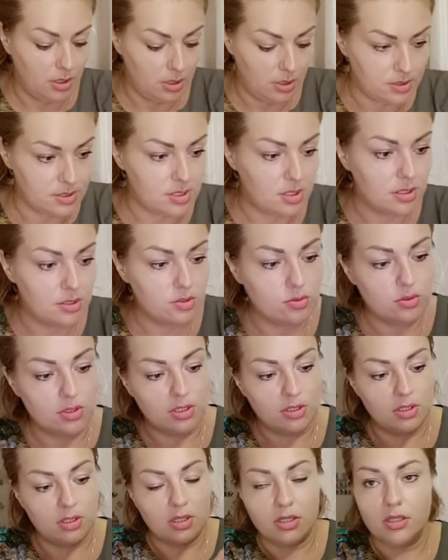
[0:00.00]
сразу
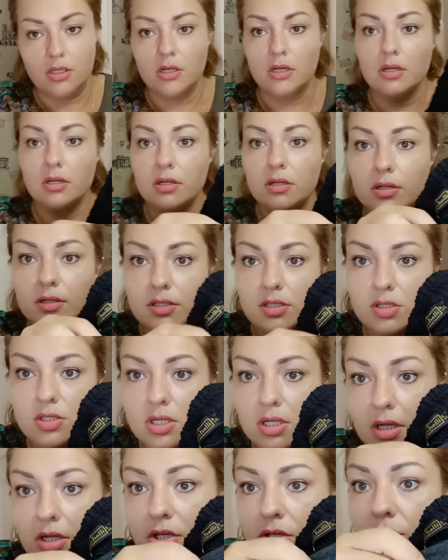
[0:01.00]
надо на них, кстати,
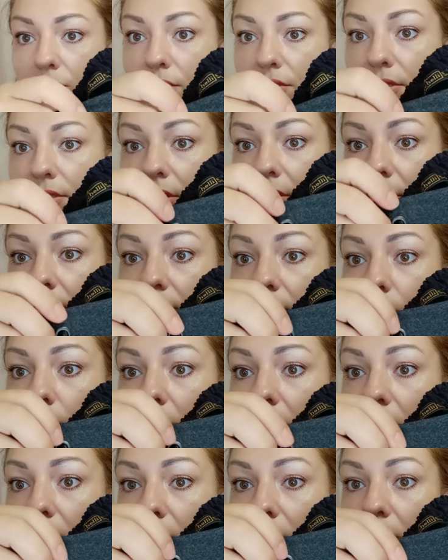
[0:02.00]
хорошо сделаны,
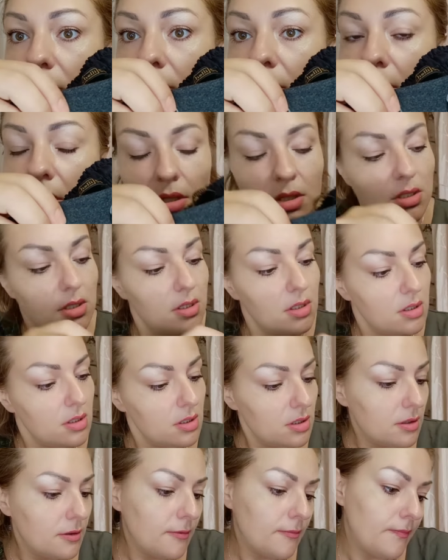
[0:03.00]
смотрите.
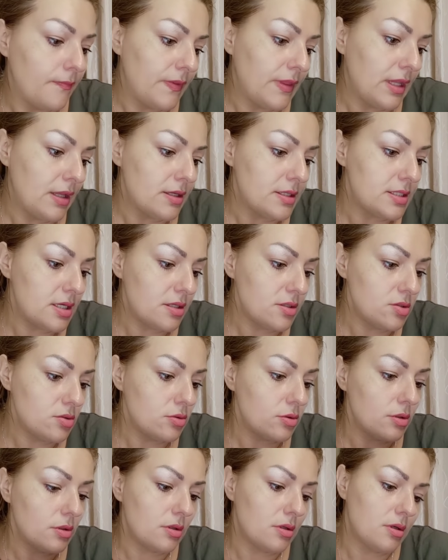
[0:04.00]

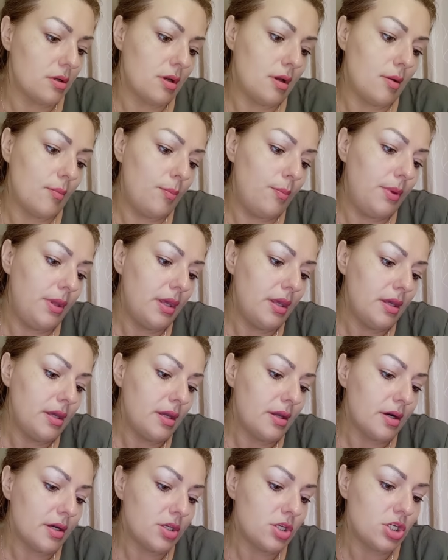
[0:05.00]
Сразу
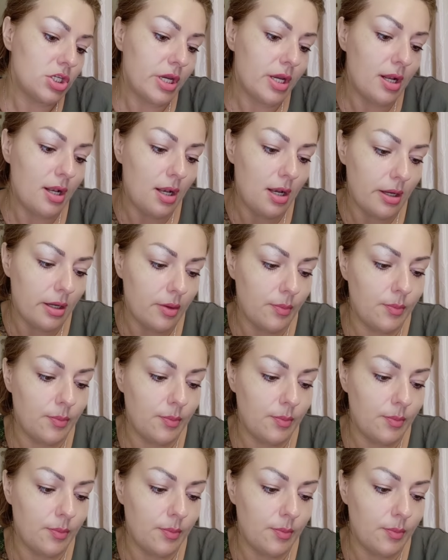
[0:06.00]
Берчелли,